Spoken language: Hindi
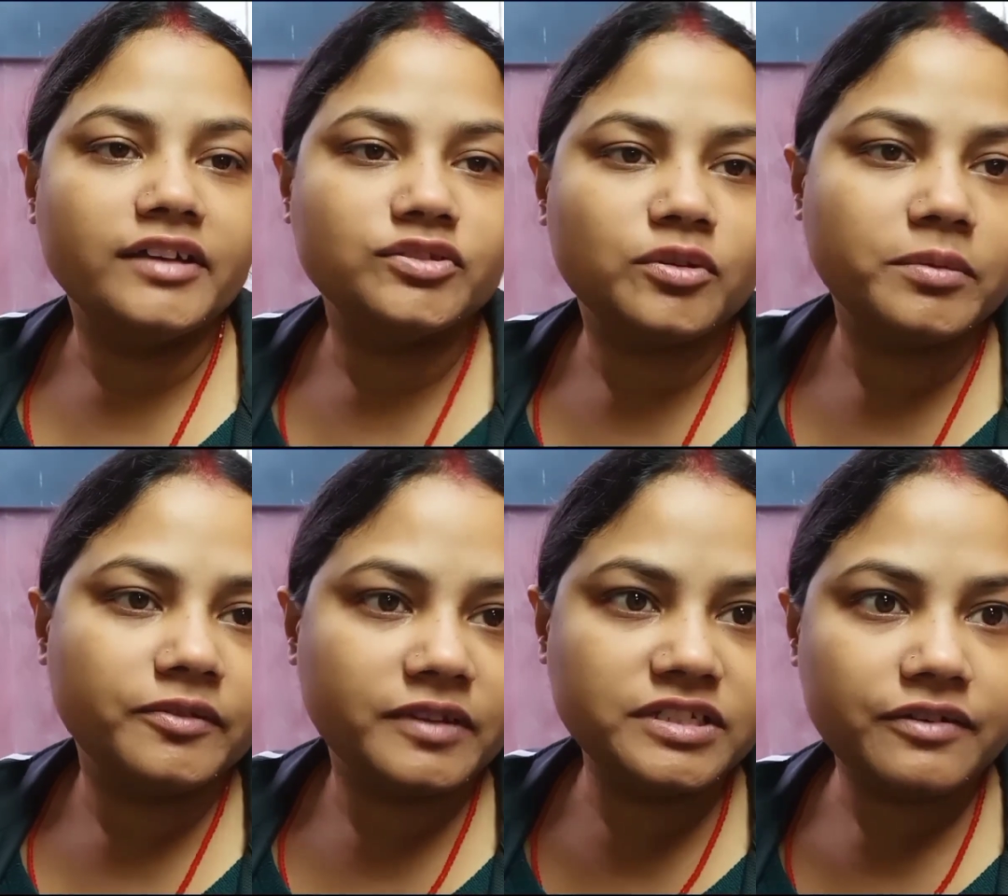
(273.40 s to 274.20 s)
गाइस तो
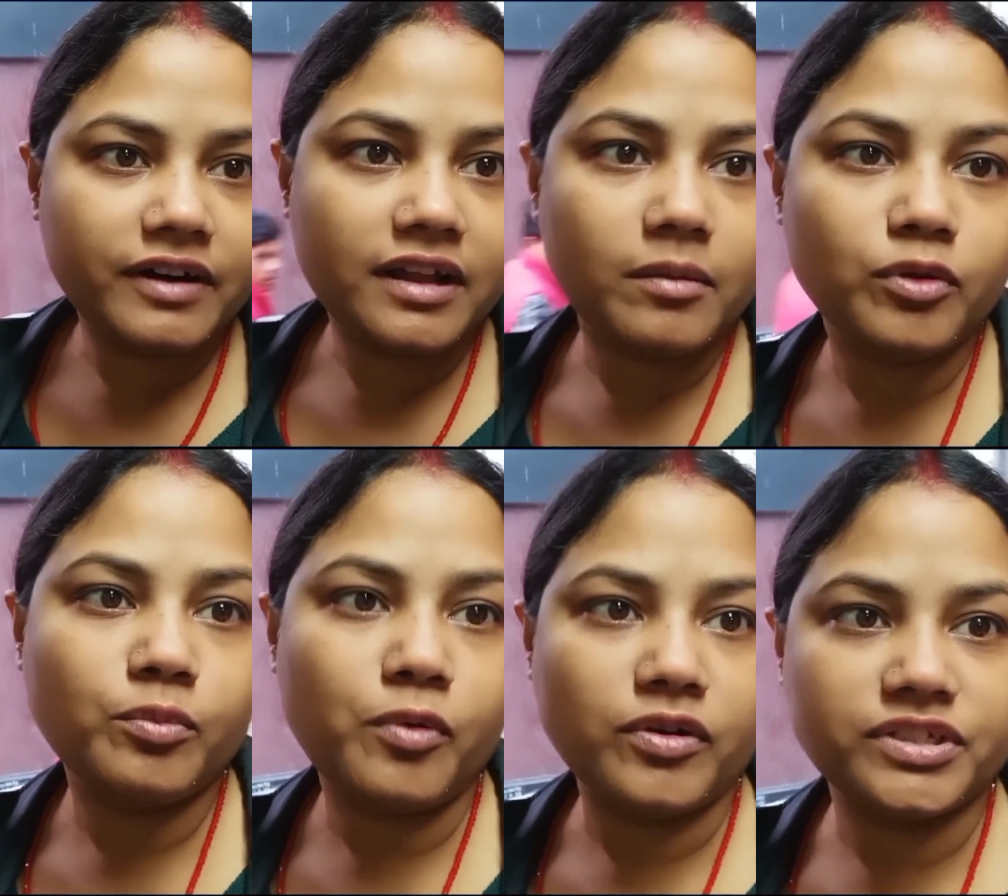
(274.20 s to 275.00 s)
अभी विजयवाड़ा हम
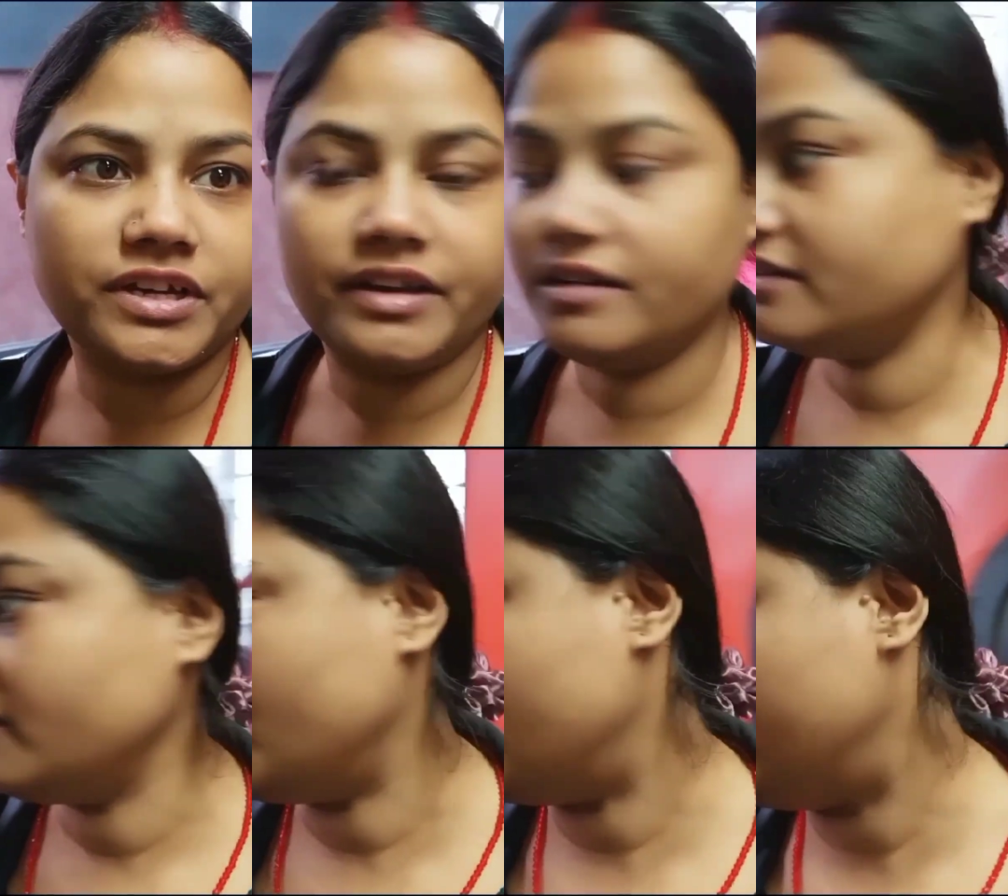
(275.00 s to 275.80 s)
लोग पहुंचे हैं
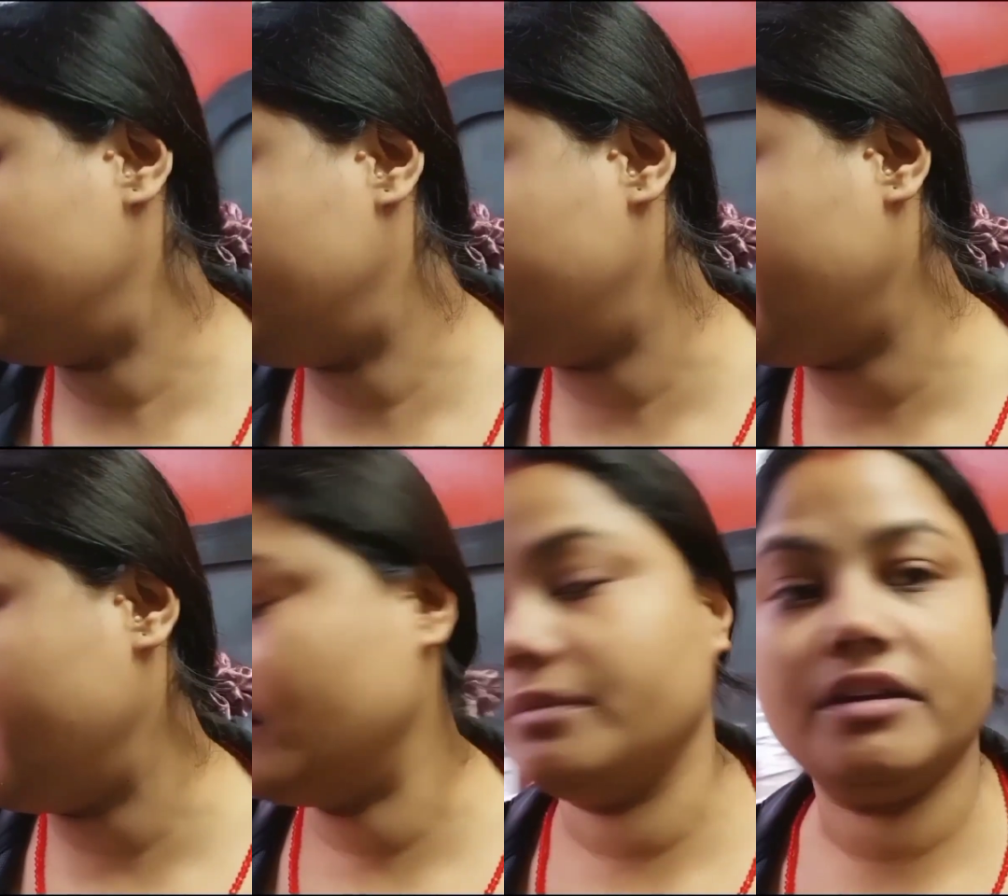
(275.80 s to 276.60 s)

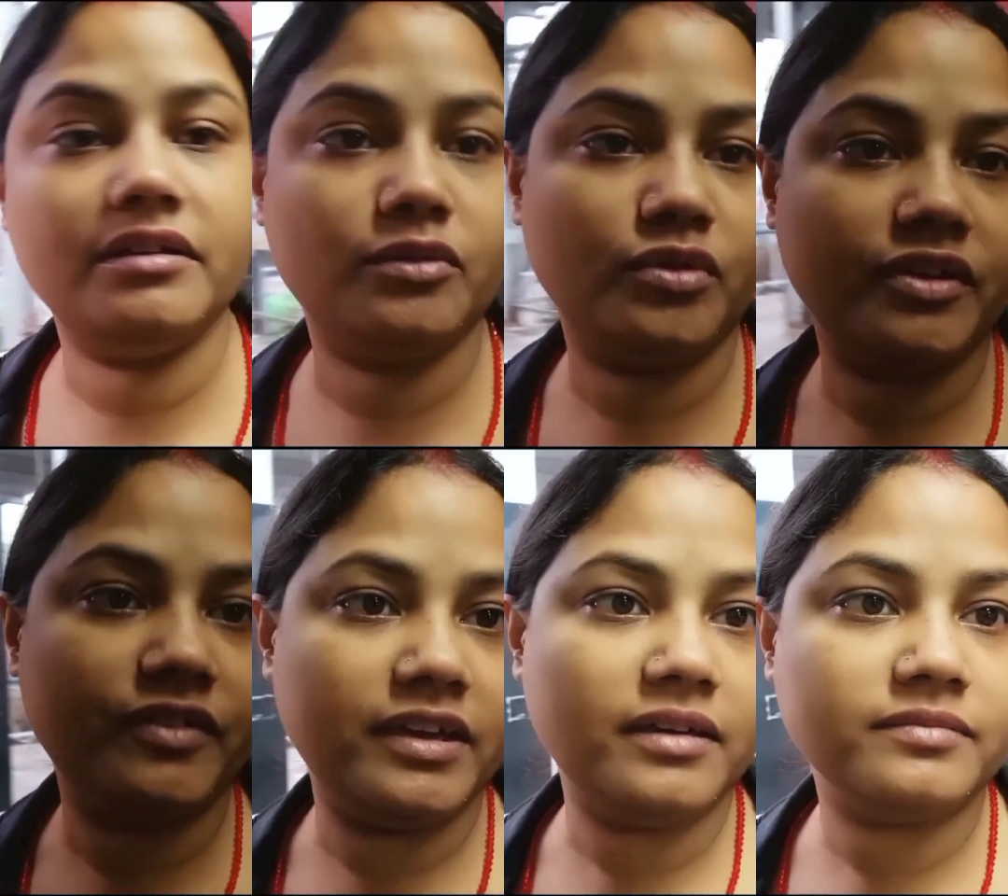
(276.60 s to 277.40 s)
ट्रेन अभी रुकी
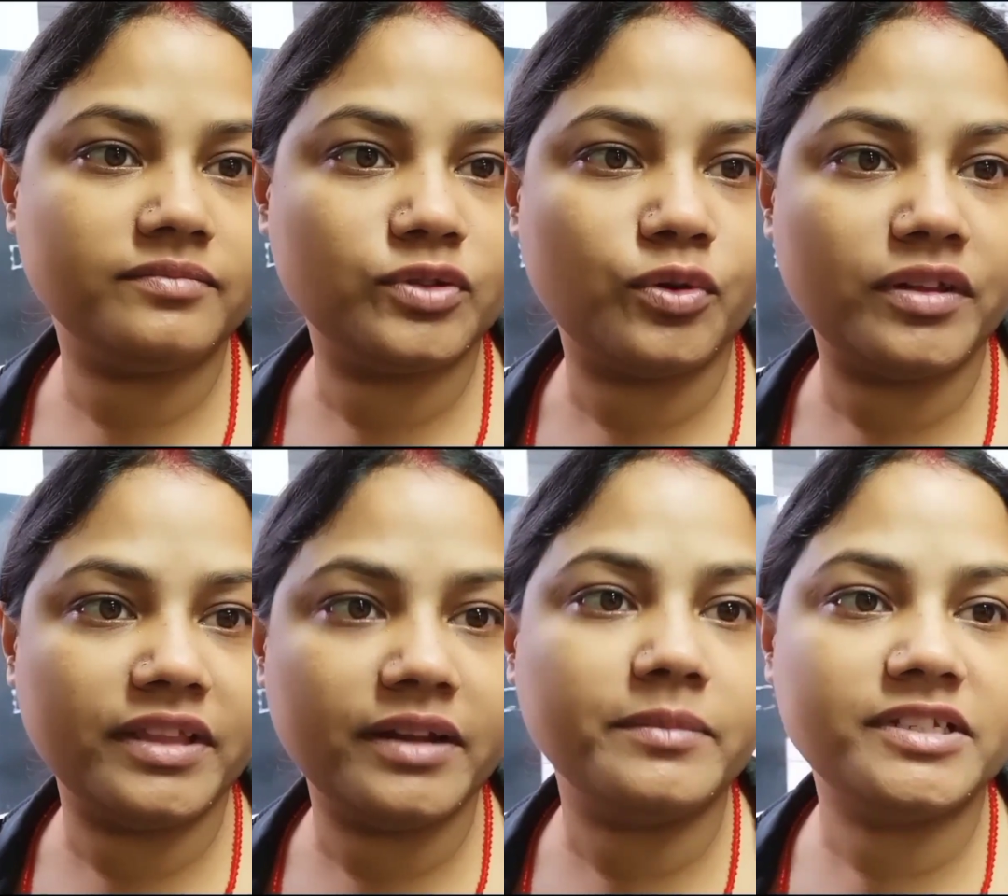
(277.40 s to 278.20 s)
हुई है थोड़ी
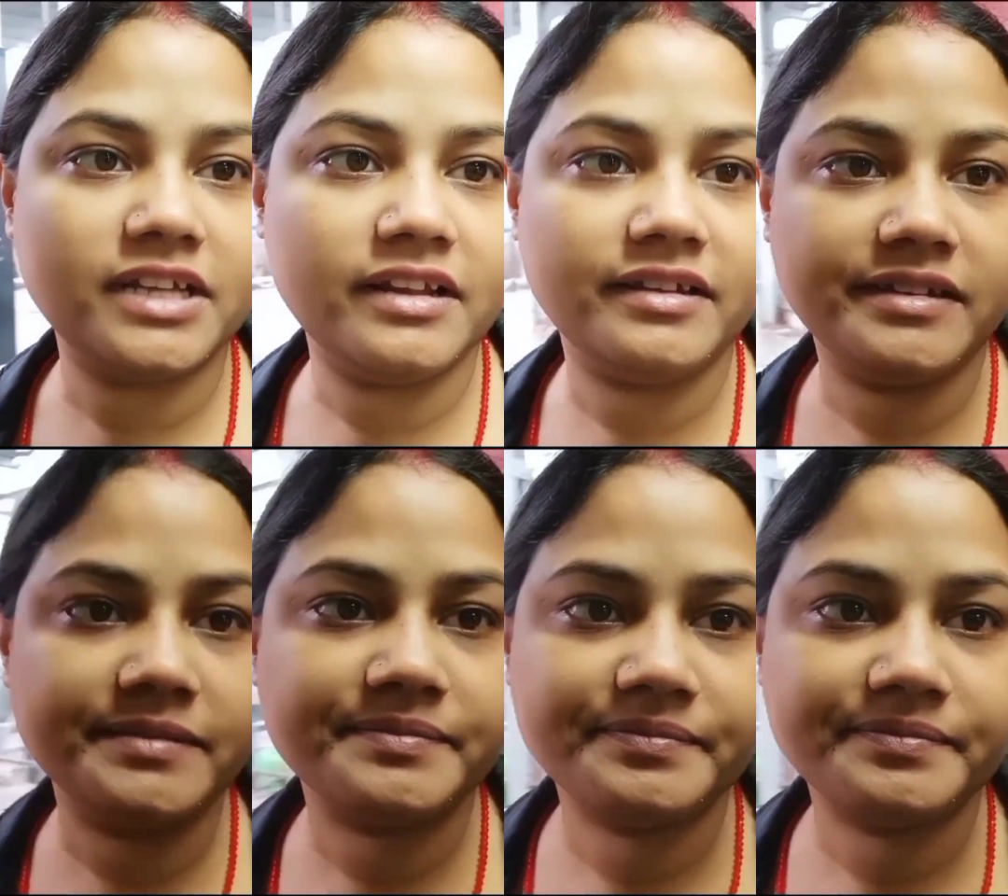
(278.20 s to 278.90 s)
देर में चली